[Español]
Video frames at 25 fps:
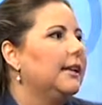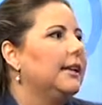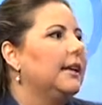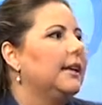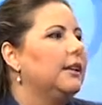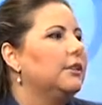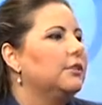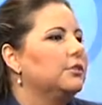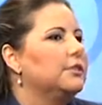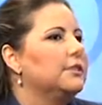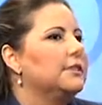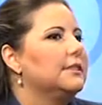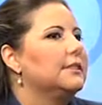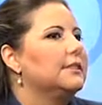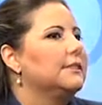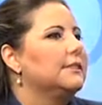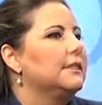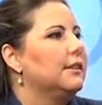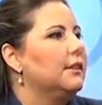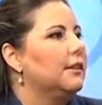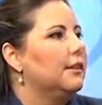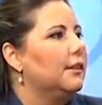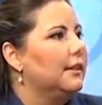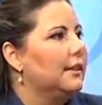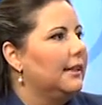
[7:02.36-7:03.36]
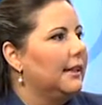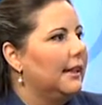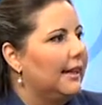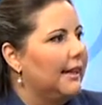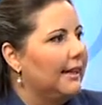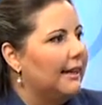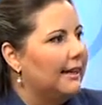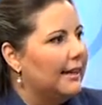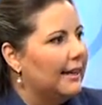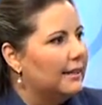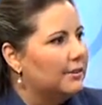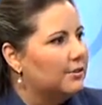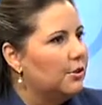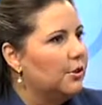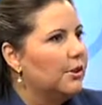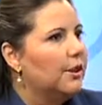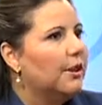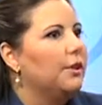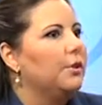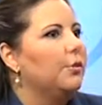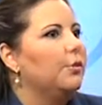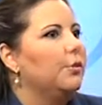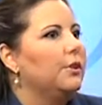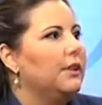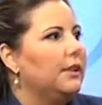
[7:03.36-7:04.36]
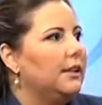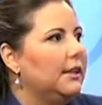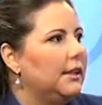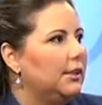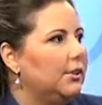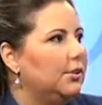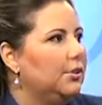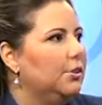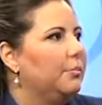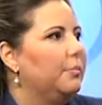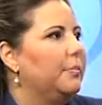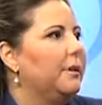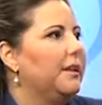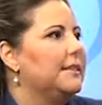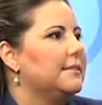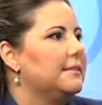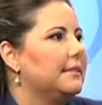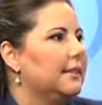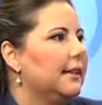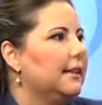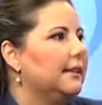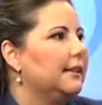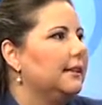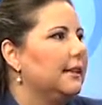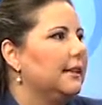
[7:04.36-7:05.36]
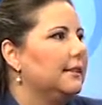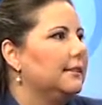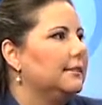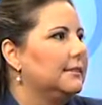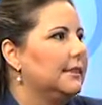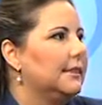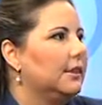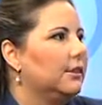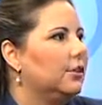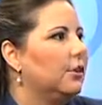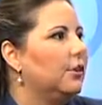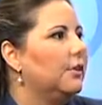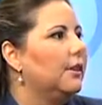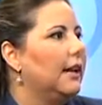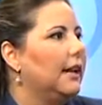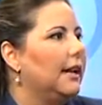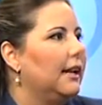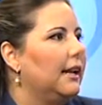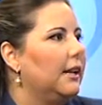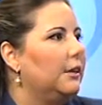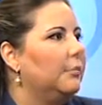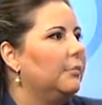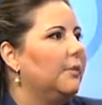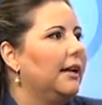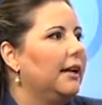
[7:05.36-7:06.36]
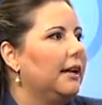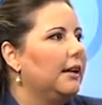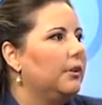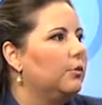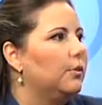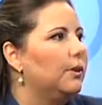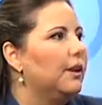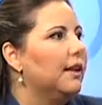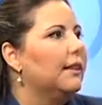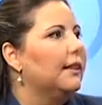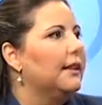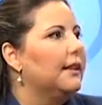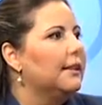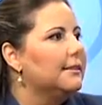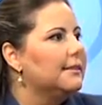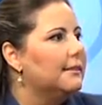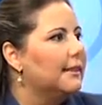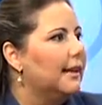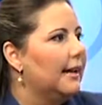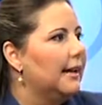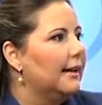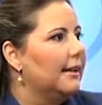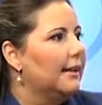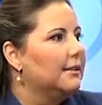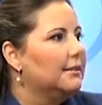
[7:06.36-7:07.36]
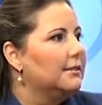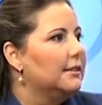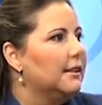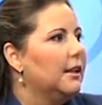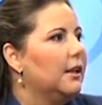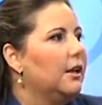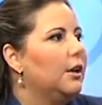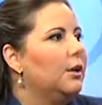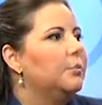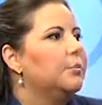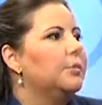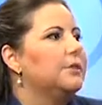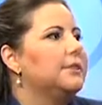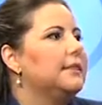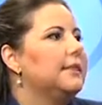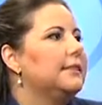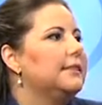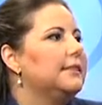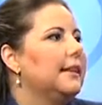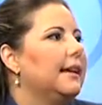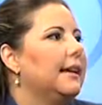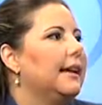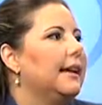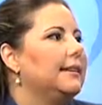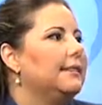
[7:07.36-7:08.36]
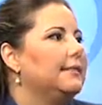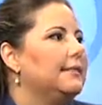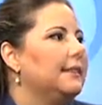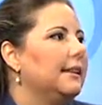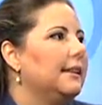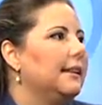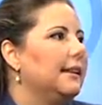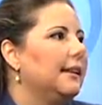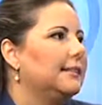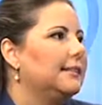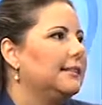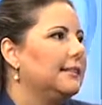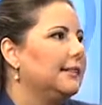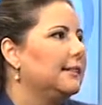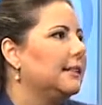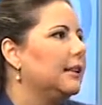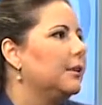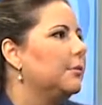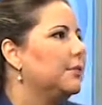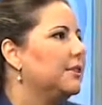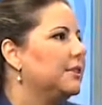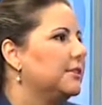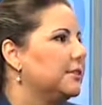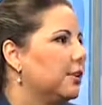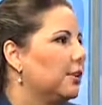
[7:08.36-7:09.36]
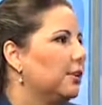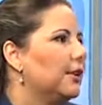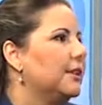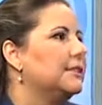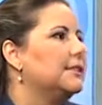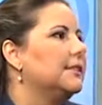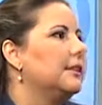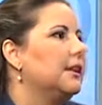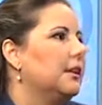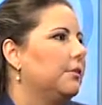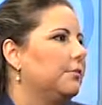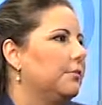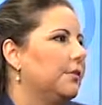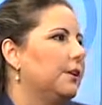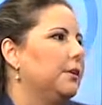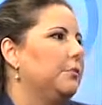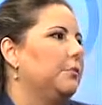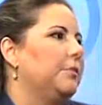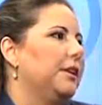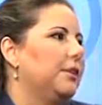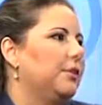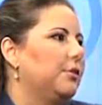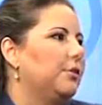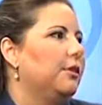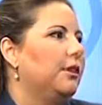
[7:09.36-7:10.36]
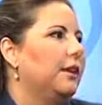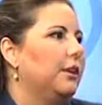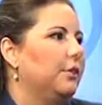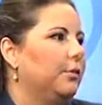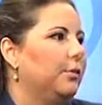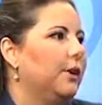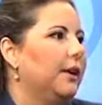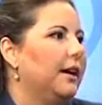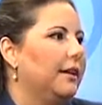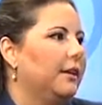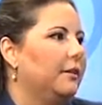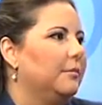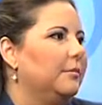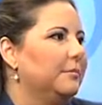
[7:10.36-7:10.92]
Entonces, en caso de que un niño presente signos de alarma en alguna de las áreas, pues se hacen las intervenciones y referimientos del lugar.